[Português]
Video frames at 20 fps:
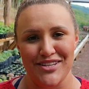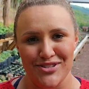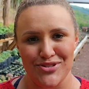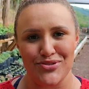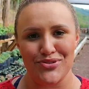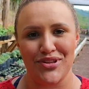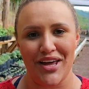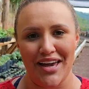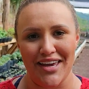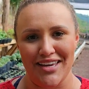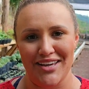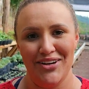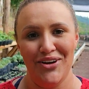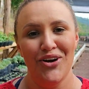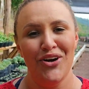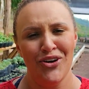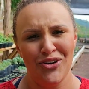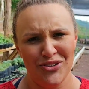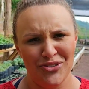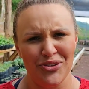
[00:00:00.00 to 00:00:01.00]
Isso daí,
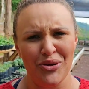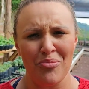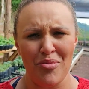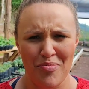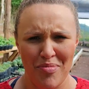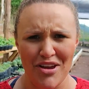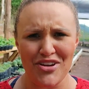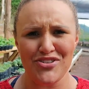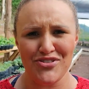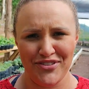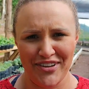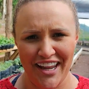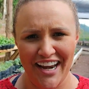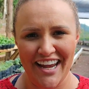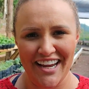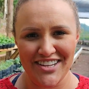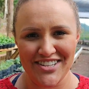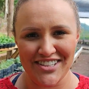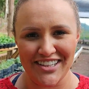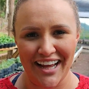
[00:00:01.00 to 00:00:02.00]
nome bem
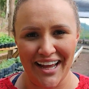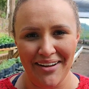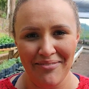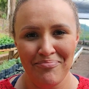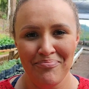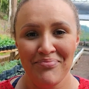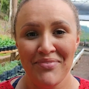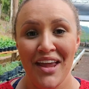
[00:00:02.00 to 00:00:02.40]
diferente, né?